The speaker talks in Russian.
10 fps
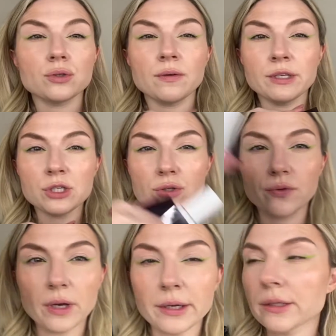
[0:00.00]
давайте сейчас
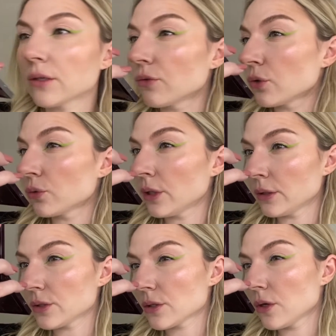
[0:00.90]
фиолетовый
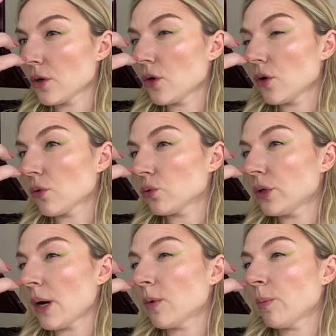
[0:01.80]
куда-нибудь.
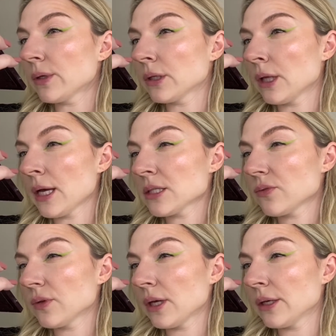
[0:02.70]
Куда мы? Под глаз
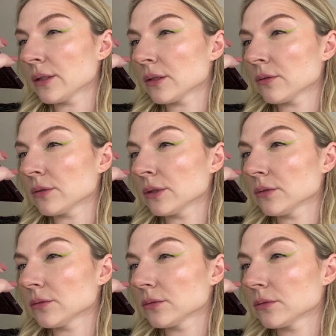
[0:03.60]
фиолетовый.
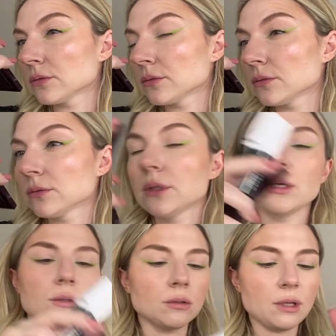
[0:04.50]

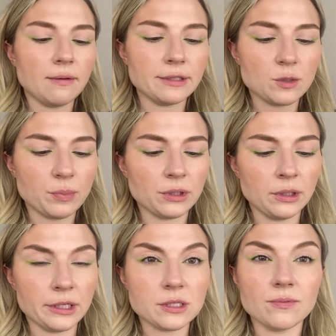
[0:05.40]
Ну, давайте под
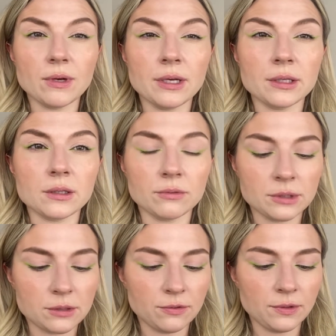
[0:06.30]
глаз фиолетовый
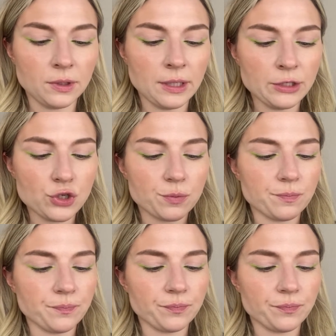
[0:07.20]
зафигачим.